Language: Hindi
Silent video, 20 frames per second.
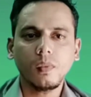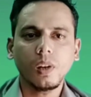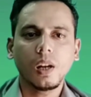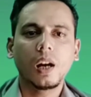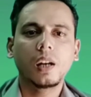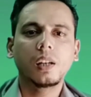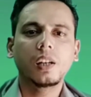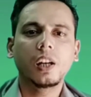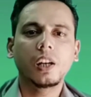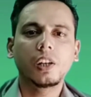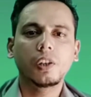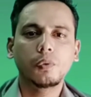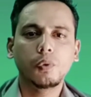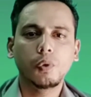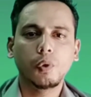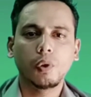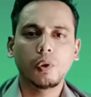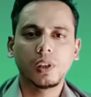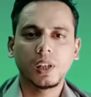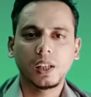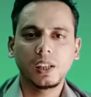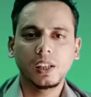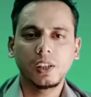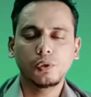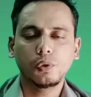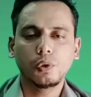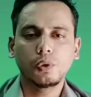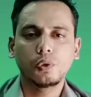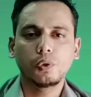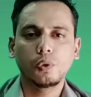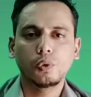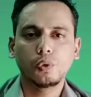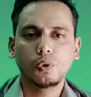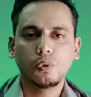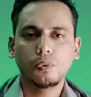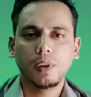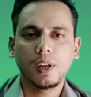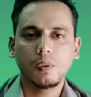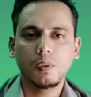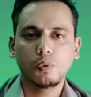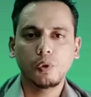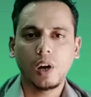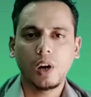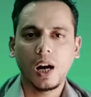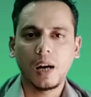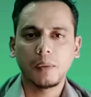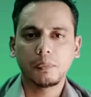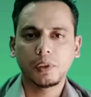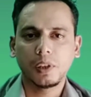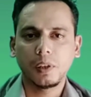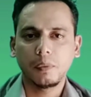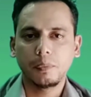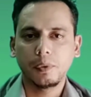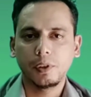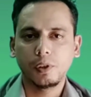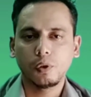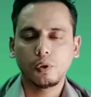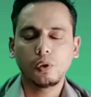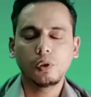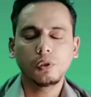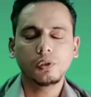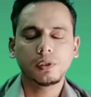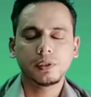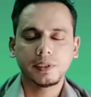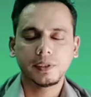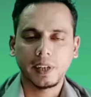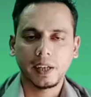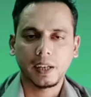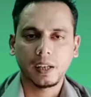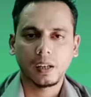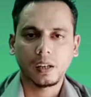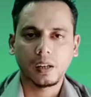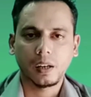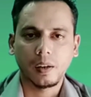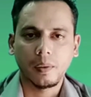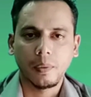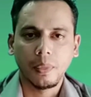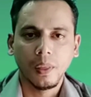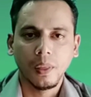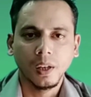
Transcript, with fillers: अंडर रिव्यू है यानी जो यूट्यूब है वो आपकी वीडियो को चेक कर रहा है